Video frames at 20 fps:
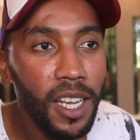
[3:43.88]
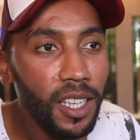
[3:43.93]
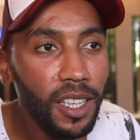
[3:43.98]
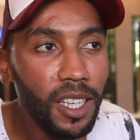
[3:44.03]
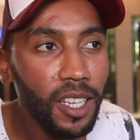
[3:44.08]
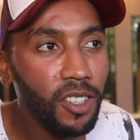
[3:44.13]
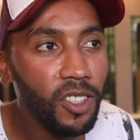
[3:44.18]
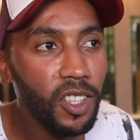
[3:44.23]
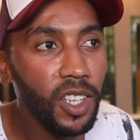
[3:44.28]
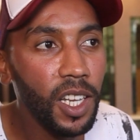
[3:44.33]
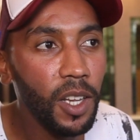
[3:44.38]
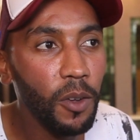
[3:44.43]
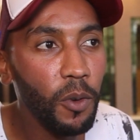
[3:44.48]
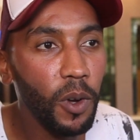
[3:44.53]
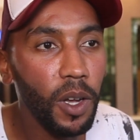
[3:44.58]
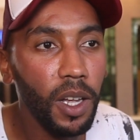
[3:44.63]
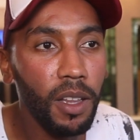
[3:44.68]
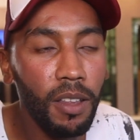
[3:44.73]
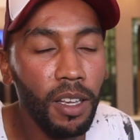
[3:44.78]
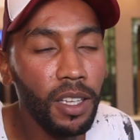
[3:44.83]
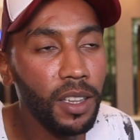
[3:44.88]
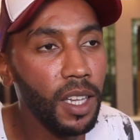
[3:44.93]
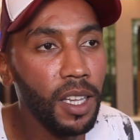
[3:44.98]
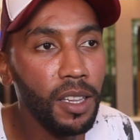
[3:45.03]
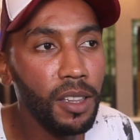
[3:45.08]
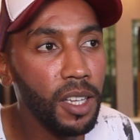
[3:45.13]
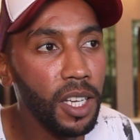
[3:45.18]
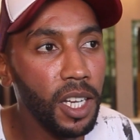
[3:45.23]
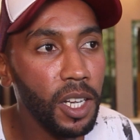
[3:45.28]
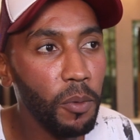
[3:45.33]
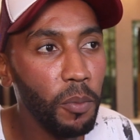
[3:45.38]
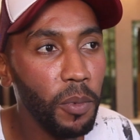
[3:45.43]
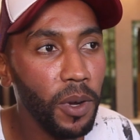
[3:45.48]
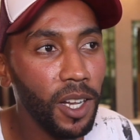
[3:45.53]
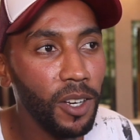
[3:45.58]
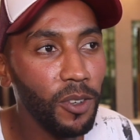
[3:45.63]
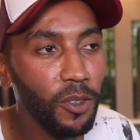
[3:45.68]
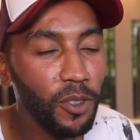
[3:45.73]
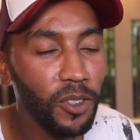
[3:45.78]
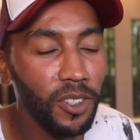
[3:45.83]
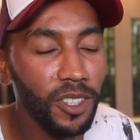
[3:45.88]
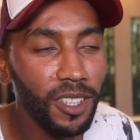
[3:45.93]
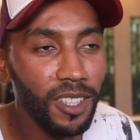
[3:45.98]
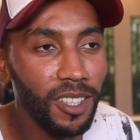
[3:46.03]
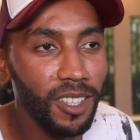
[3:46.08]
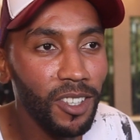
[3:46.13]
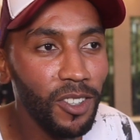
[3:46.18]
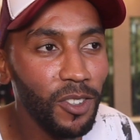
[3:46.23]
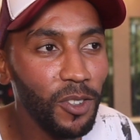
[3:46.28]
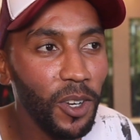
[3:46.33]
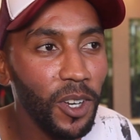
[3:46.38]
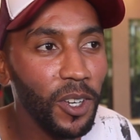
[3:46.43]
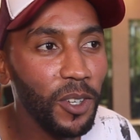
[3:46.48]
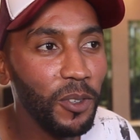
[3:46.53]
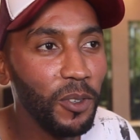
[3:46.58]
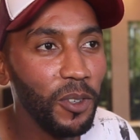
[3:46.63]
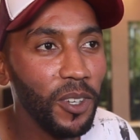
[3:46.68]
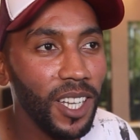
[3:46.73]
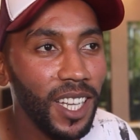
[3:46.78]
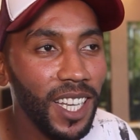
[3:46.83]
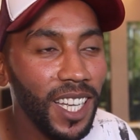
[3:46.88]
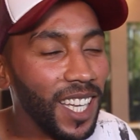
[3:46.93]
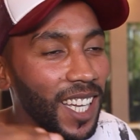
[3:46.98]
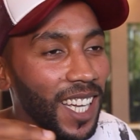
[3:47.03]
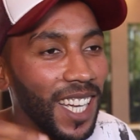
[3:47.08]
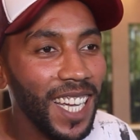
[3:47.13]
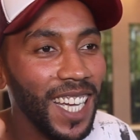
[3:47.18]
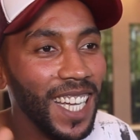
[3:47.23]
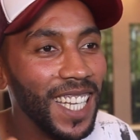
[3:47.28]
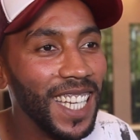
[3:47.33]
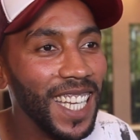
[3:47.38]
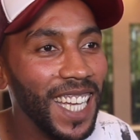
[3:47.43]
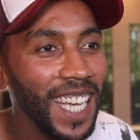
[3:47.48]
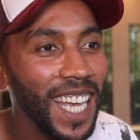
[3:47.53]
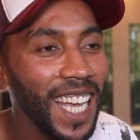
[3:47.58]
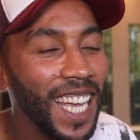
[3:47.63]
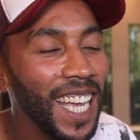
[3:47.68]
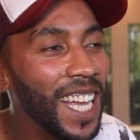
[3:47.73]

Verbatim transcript: داك الشيء اللي وقع تحطات ديك البالون شنو نقول لك يعني